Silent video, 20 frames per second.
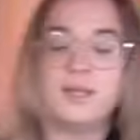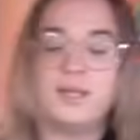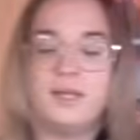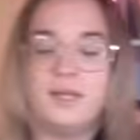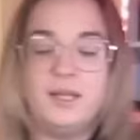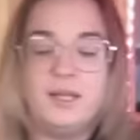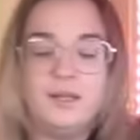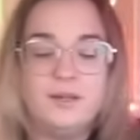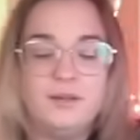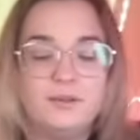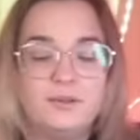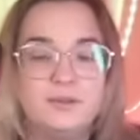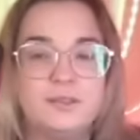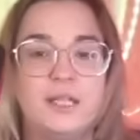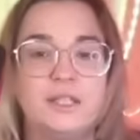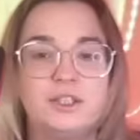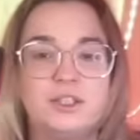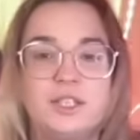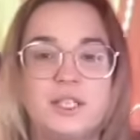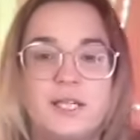Et on
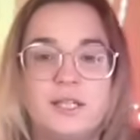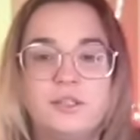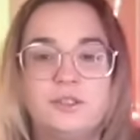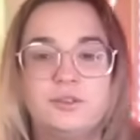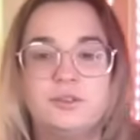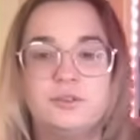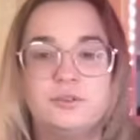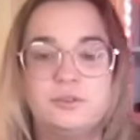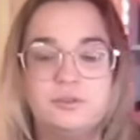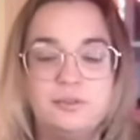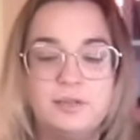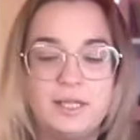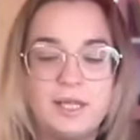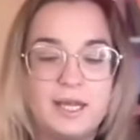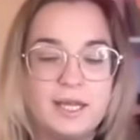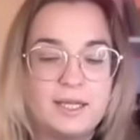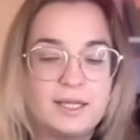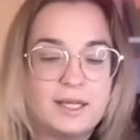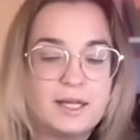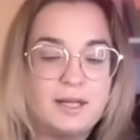a tiré du coup
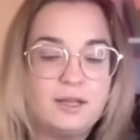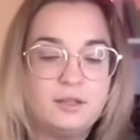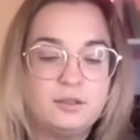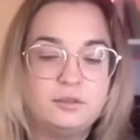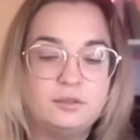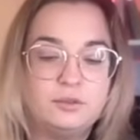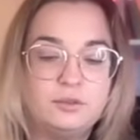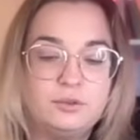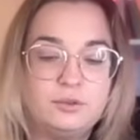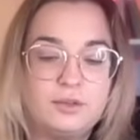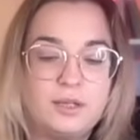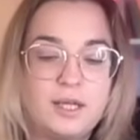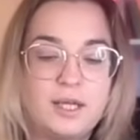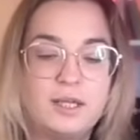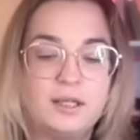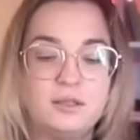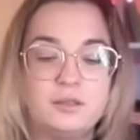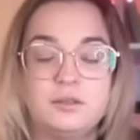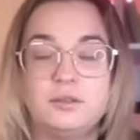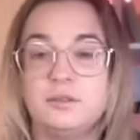la carte de
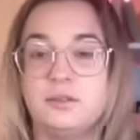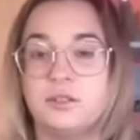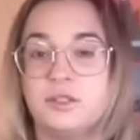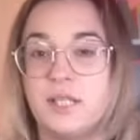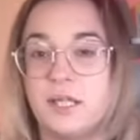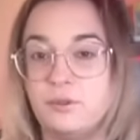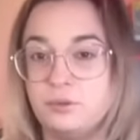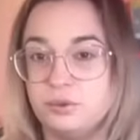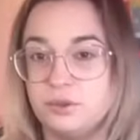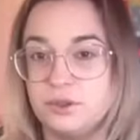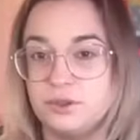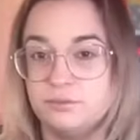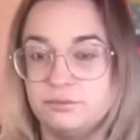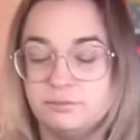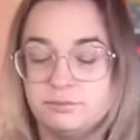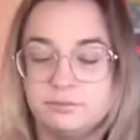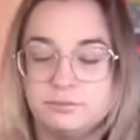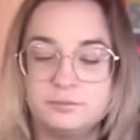la jalousie.